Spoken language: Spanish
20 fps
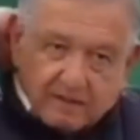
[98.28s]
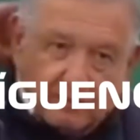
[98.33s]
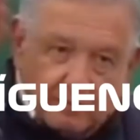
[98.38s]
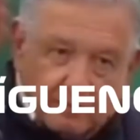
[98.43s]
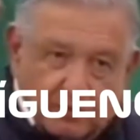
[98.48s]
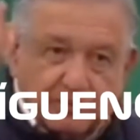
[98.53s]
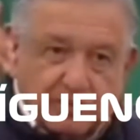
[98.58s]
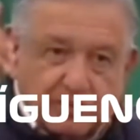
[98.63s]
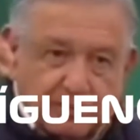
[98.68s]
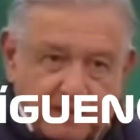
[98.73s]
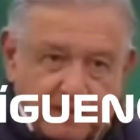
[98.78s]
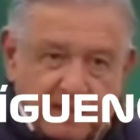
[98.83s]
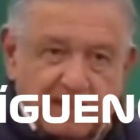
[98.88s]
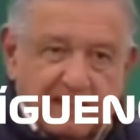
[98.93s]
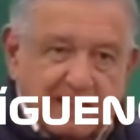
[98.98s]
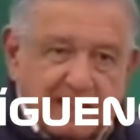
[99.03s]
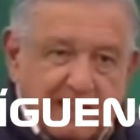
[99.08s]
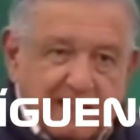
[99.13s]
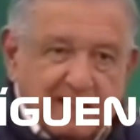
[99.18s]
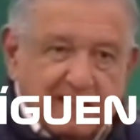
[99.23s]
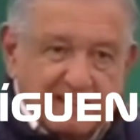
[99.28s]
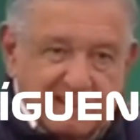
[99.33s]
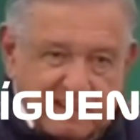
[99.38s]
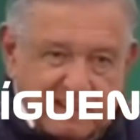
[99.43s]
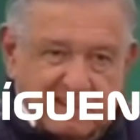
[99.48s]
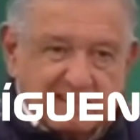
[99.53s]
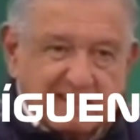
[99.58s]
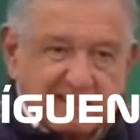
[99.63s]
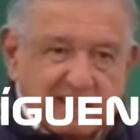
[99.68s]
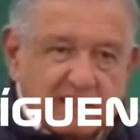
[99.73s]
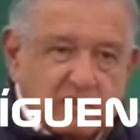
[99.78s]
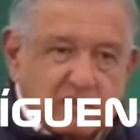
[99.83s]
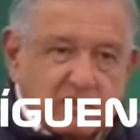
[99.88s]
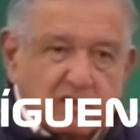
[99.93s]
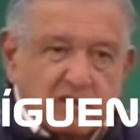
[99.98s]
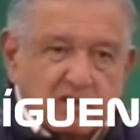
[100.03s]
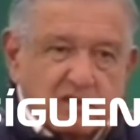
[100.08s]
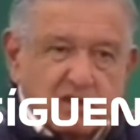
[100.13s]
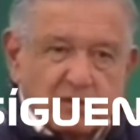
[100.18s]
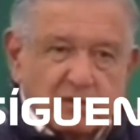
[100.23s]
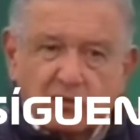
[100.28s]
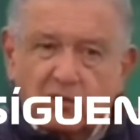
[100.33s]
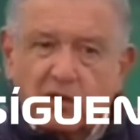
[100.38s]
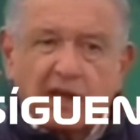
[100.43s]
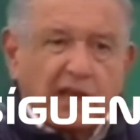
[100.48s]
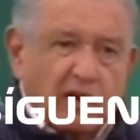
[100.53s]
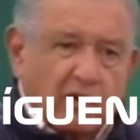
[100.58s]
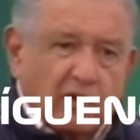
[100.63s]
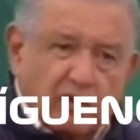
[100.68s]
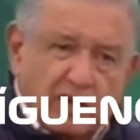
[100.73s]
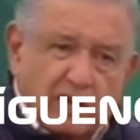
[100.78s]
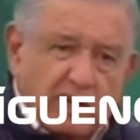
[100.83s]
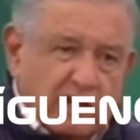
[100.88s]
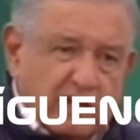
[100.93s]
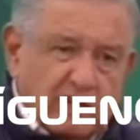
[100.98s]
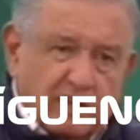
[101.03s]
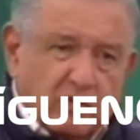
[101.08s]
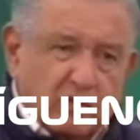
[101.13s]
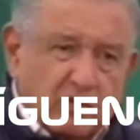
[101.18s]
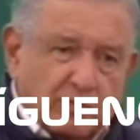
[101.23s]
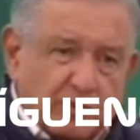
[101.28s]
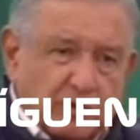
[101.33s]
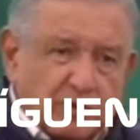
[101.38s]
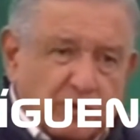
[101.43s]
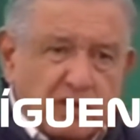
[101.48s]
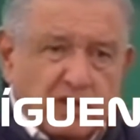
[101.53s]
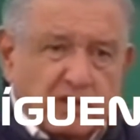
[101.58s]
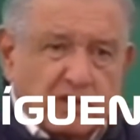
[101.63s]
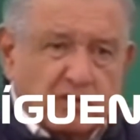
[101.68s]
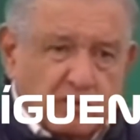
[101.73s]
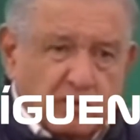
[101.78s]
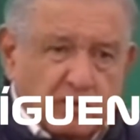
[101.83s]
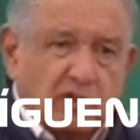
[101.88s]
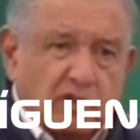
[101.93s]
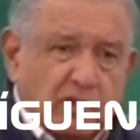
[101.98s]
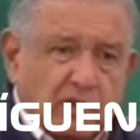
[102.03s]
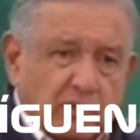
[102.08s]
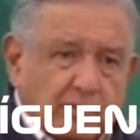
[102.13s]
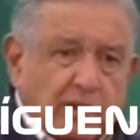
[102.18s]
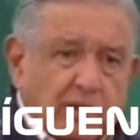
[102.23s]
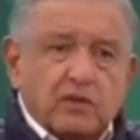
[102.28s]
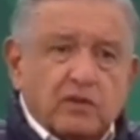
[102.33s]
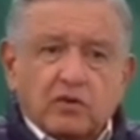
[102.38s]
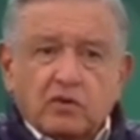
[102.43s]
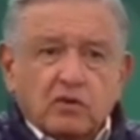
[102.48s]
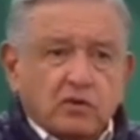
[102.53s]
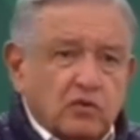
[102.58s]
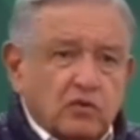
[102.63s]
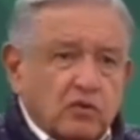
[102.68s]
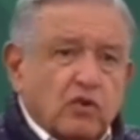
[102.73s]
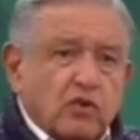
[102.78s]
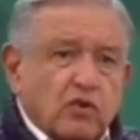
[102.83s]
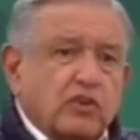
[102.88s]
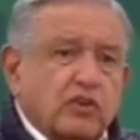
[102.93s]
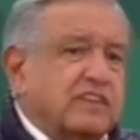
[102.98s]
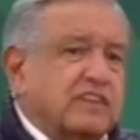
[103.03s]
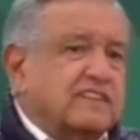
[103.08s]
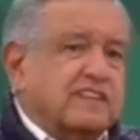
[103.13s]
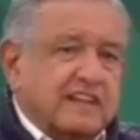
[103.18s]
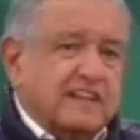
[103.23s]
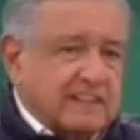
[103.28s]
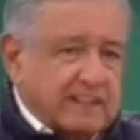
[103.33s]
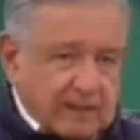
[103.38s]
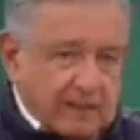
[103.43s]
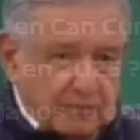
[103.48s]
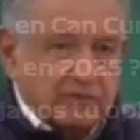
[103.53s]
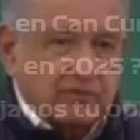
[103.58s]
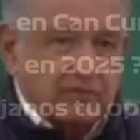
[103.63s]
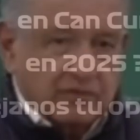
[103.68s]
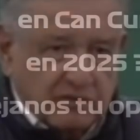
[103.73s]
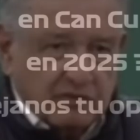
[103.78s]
posibilidad de hacerlo. No hay ahora ningún proyecto, pero no lo descartamos.